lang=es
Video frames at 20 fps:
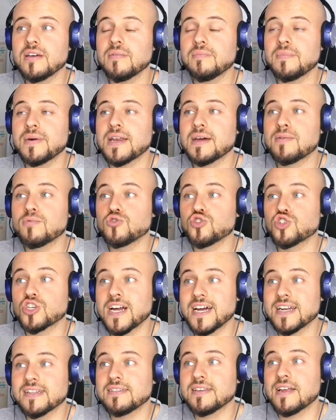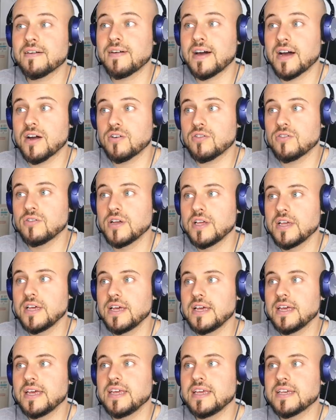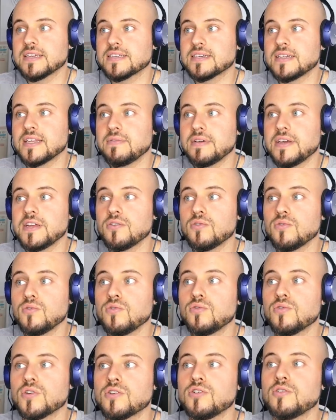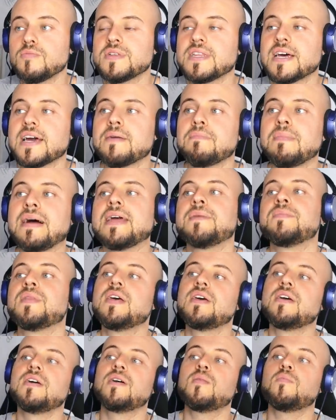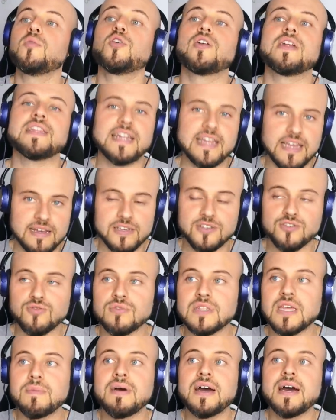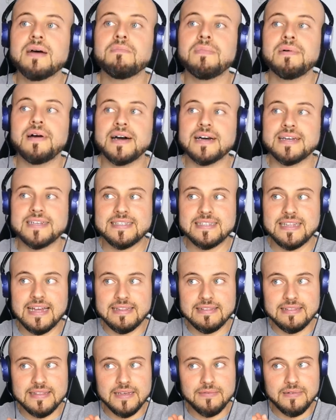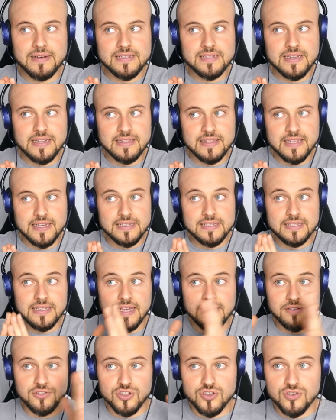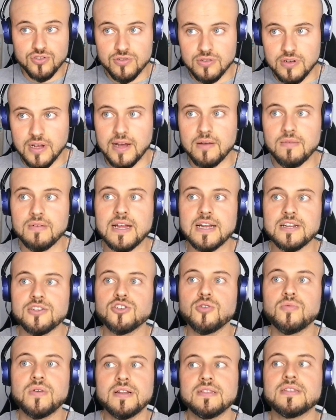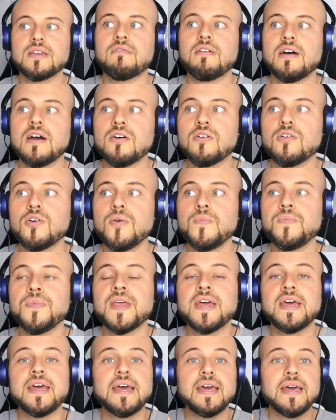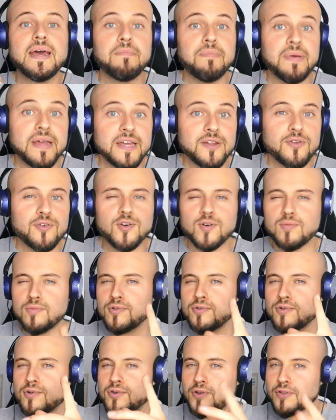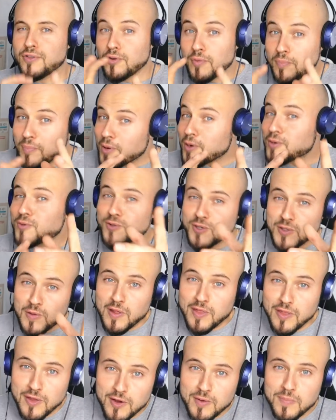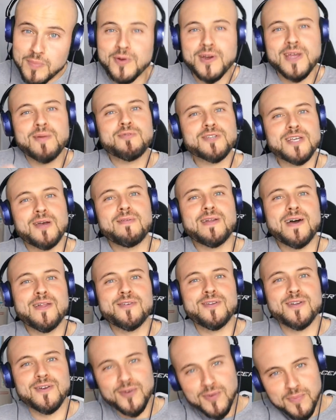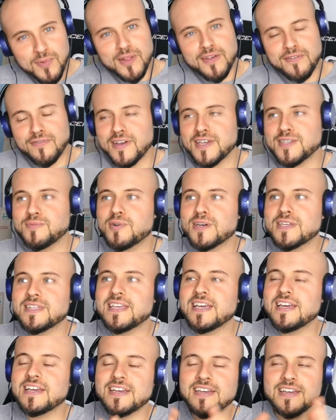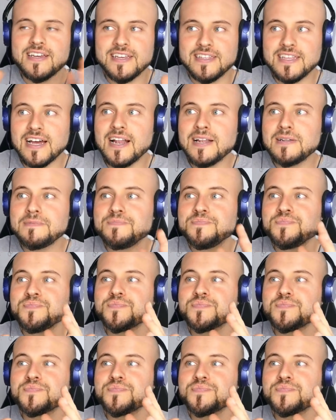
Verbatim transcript: para buscar trabajo y escribir un currículum vitae? Vale. Bueno, Natalia, es un tema bastante, bastante extenso hablar sobre el trabajo, pero como conozco un poco tu situación, porque hemos hablado en el grupo de Facebook y eh, tal,